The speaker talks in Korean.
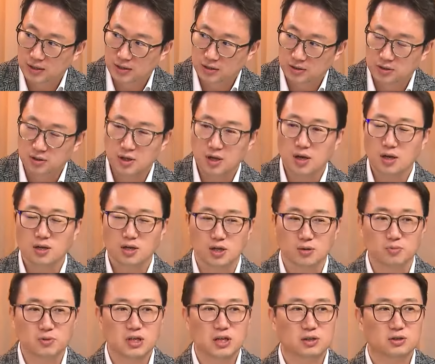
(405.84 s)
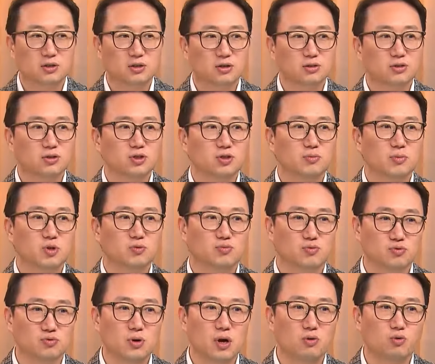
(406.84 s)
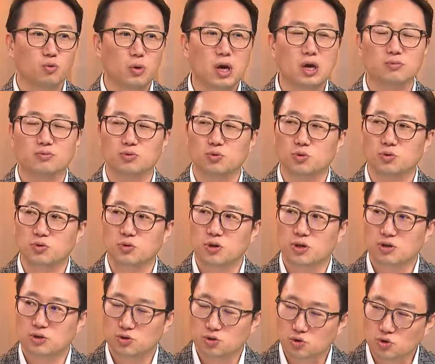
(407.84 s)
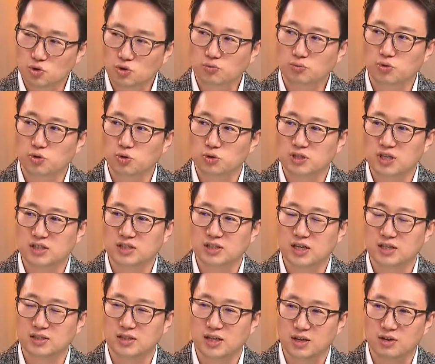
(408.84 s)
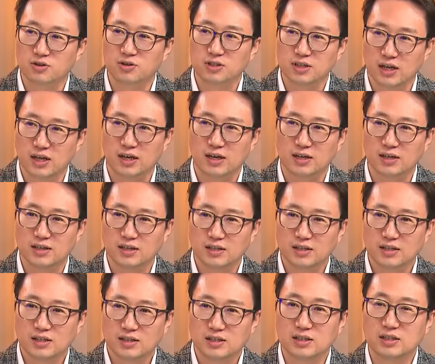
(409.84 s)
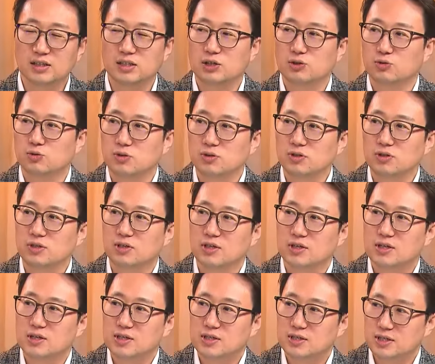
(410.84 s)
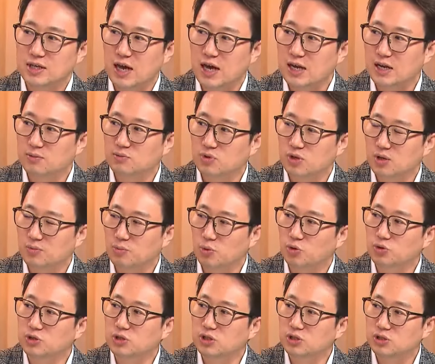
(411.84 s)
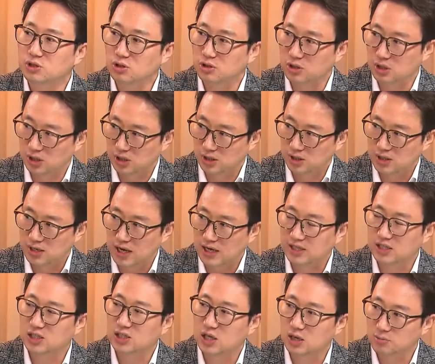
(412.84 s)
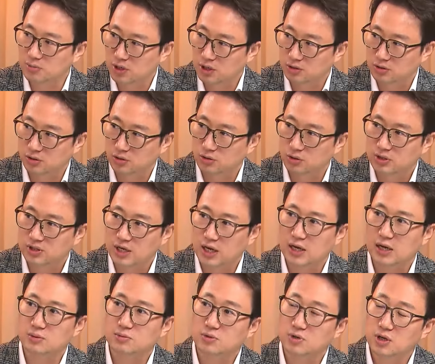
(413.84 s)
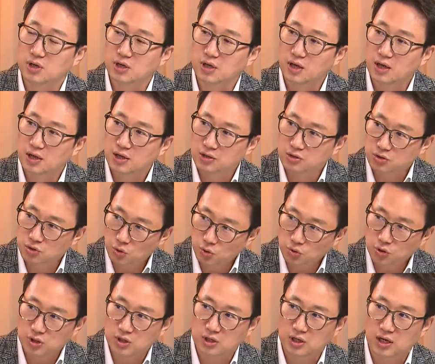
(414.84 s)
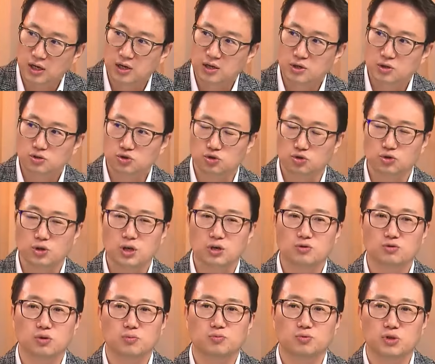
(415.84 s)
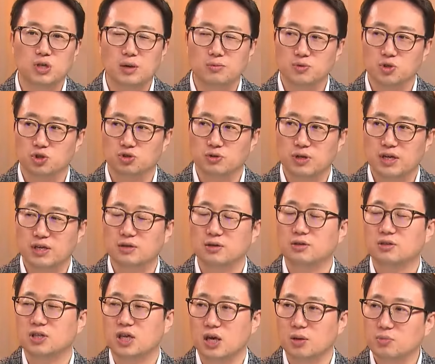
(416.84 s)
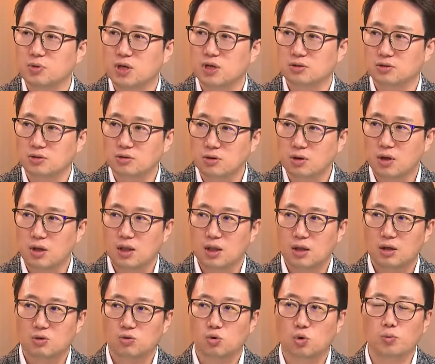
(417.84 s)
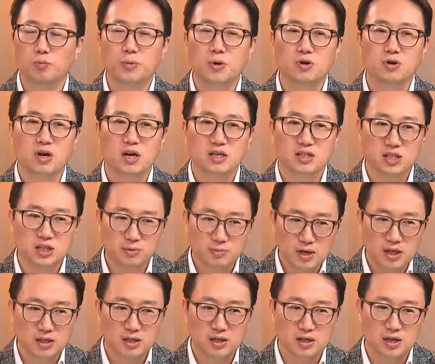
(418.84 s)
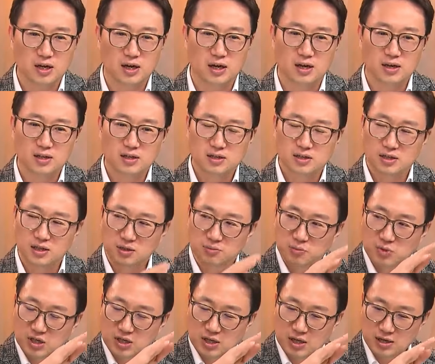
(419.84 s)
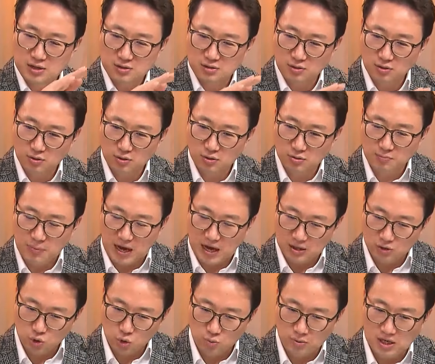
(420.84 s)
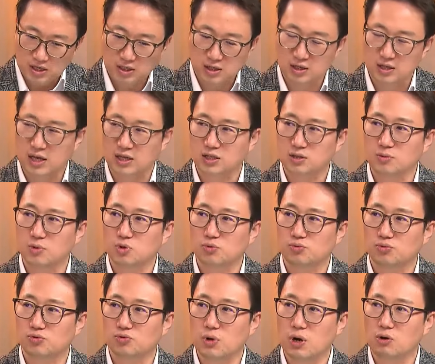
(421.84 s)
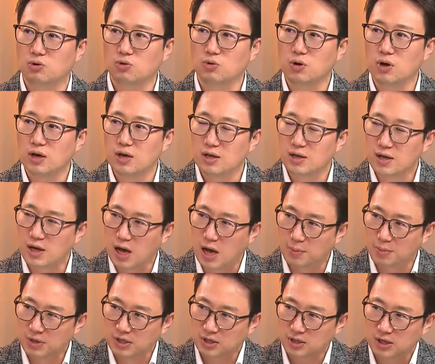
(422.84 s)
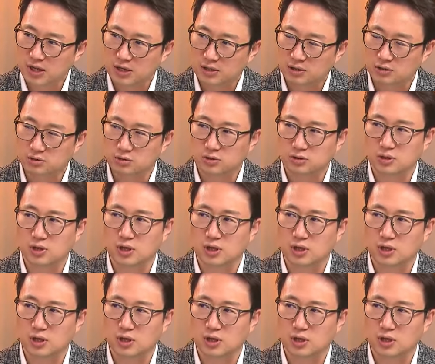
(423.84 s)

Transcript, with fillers: 근데 금리가 떨어졌음에도 불구하고 왜 부동, 수도권 부동산 시장은 내렸냐? 그 이유는 사람들의 본질적인 가치 대비해서 사람들의 소득이나 주택 구입 부담 지수나 이런 거 대비해서 고평가가 심하니까 금리가 떨어 반토막이나 났음에도 불구하고 아파트 가격은